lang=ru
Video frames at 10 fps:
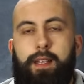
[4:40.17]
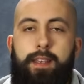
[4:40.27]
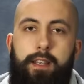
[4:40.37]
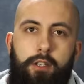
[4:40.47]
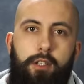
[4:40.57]

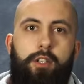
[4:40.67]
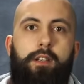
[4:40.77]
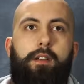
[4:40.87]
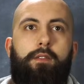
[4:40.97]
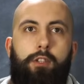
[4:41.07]
Конечно
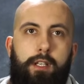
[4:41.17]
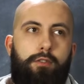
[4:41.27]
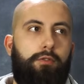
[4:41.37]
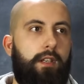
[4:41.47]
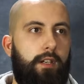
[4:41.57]
же, вот
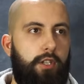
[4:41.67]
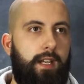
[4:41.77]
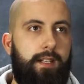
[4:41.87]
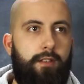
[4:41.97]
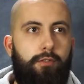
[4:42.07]
отсюда и
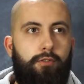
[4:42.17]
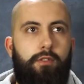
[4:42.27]
рождается то,